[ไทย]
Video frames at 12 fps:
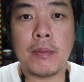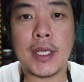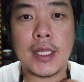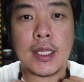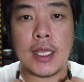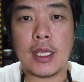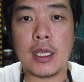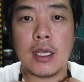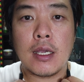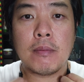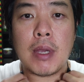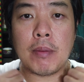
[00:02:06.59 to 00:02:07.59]
มีติ่ง
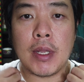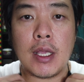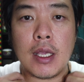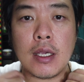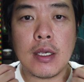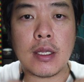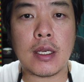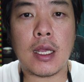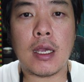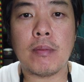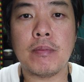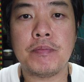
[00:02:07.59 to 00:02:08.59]
แบบนี้
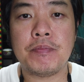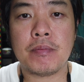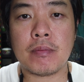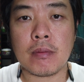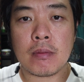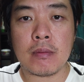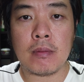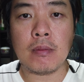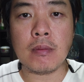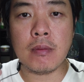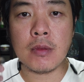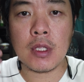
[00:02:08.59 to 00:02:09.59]
นะครับ
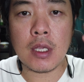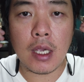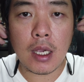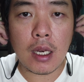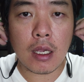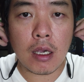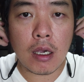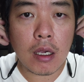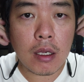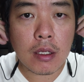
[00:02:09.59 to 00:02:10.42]
แล้วก็